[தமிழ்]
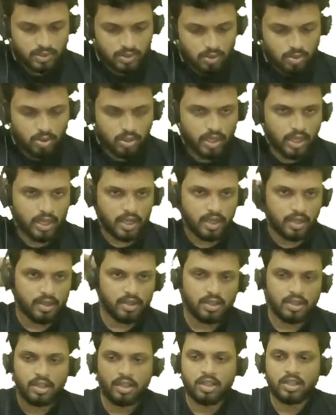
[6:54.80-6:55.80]
ஓகே
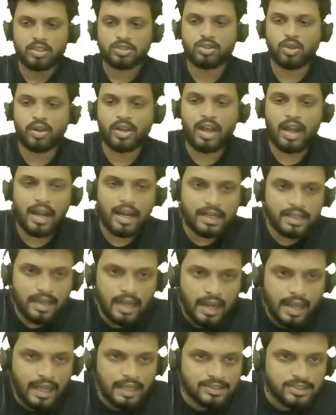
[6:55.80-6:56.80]
ஸோ
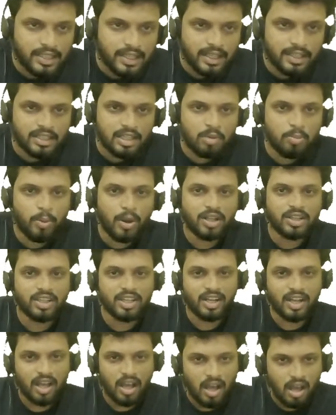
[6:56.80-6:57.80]
கரெக்டான ஆன்சர் எதுன்னு
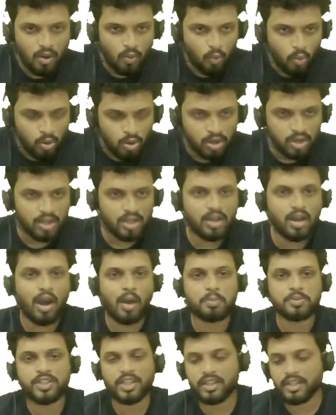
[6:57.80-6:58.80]
பார்த்தீங்கன்னா உங்களுக்கு
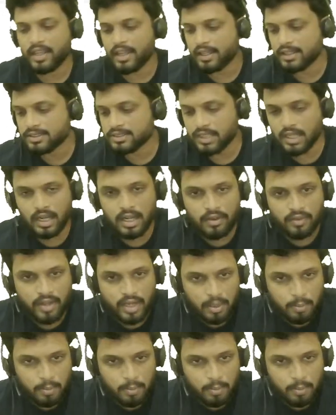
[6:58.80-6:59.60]
ஆப்ஷன் ஏ ஜனவரி